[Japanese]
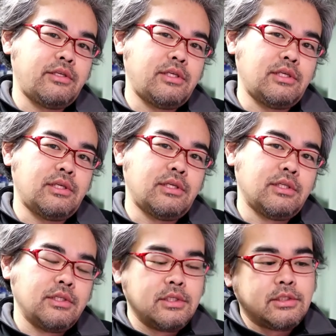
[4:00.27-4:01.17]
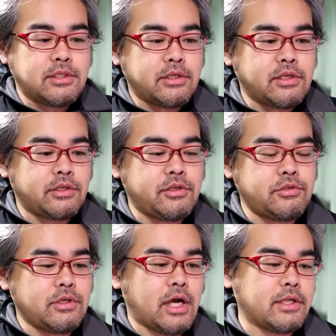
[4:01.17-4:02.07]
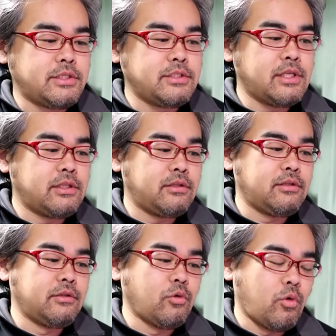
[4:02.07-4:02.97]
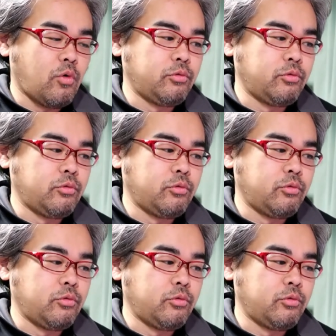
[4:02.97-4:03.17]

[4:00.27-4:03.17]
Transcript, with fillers: に1998年の